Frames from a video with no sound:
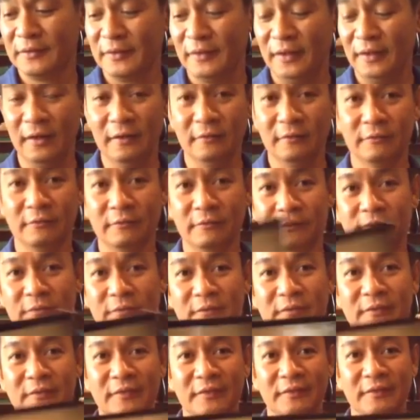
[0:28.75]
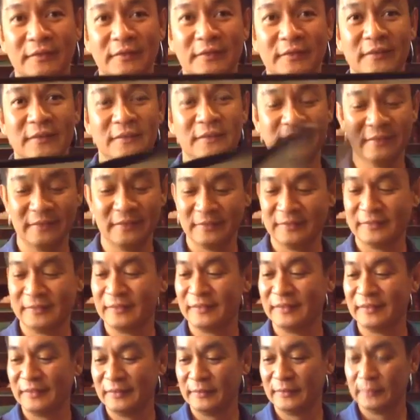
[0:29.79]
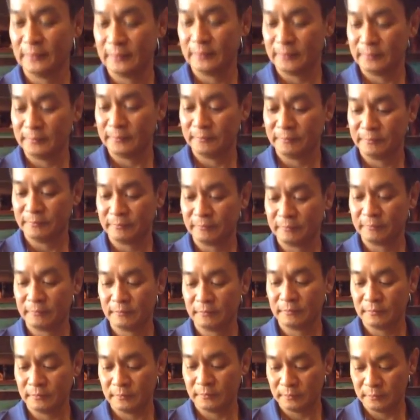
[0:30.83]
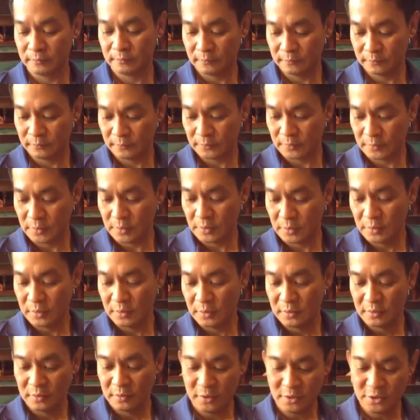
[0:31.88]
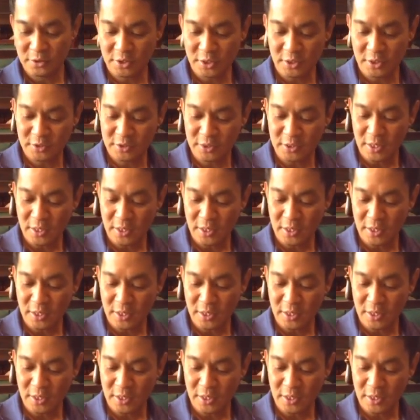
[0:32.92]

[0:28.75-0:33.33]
Pizza parlor? Yan. Yeah. Sabi ni Mojet, medyo masarap daw dito.